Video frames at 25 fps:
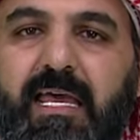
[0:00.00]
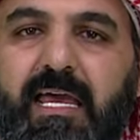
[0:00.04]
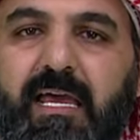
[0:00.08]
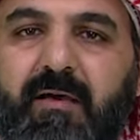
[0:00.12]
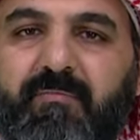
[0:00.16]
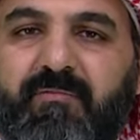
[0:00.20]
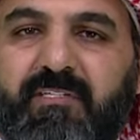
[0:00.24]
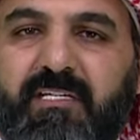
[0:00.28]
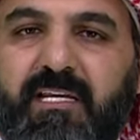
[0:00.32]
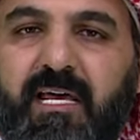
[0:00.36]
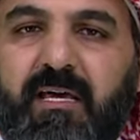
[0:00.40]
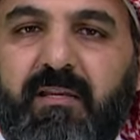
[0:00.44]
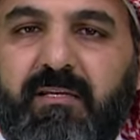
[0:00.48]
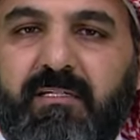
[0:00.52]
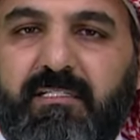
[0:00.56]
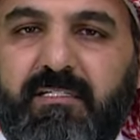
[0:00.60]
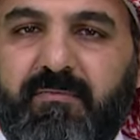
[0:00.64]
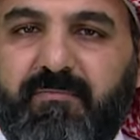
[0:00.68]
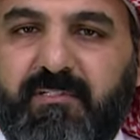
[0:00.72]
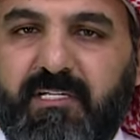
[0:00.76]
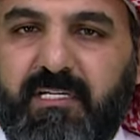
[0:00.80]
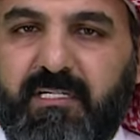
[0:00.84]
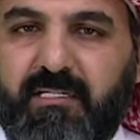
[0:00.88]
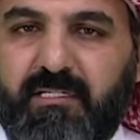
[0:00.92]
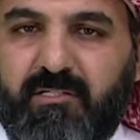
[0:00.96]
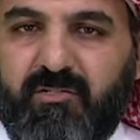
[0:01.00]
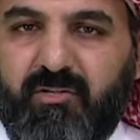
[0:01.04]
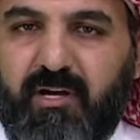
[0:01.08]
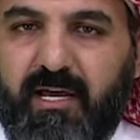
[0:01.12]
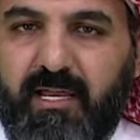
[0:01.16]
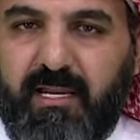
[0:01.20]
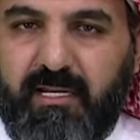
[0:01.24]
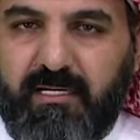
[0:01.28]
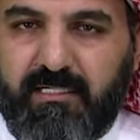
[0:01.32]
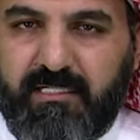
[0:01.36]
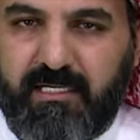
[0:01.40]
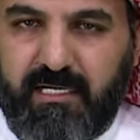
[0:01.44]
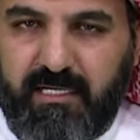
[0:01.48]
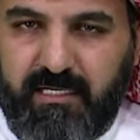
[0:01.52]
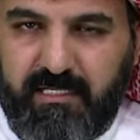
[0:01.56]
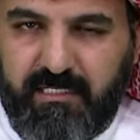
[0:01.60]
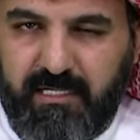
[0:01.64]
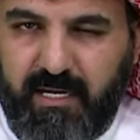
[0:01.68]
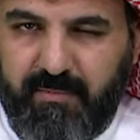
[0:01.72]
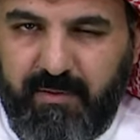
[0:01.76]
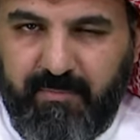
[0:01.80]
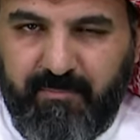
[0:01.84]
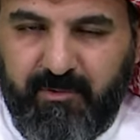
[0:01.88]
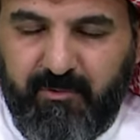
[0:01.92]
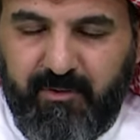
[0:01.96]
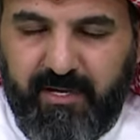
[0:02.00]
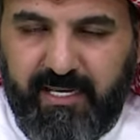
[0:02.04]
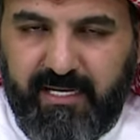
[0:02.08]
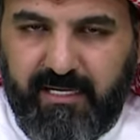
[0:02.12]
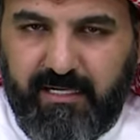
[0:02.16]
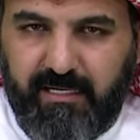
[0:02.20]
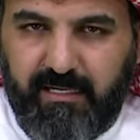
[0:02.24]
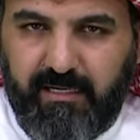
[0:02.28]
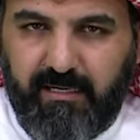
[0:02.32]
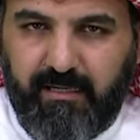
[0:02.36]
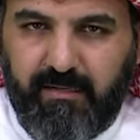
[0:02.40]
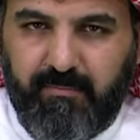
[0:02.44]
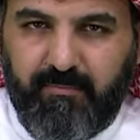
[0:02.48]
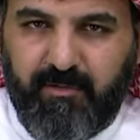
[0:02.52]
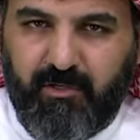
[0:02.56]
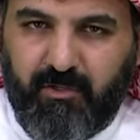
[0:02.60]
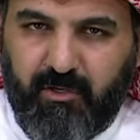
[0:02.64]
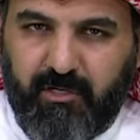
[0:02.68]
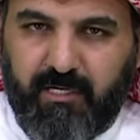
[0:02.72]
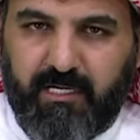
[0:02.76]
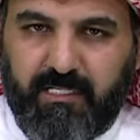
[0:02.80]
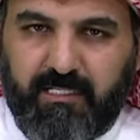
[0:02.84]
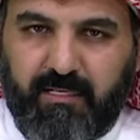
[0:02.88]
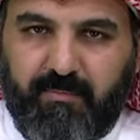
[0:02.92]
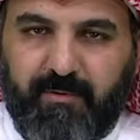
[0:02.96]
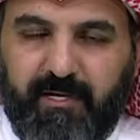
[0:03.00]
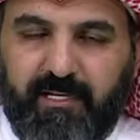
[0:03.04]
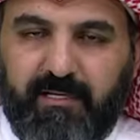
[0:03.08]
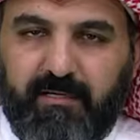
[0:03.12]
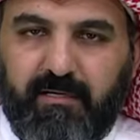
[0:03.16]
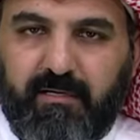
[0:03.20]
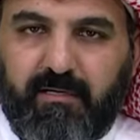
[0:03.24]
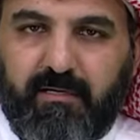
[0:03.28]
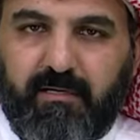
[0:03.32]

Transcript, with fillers: امتنان جبتي السؤال الإجابة من وين؟ من جوجل طبعا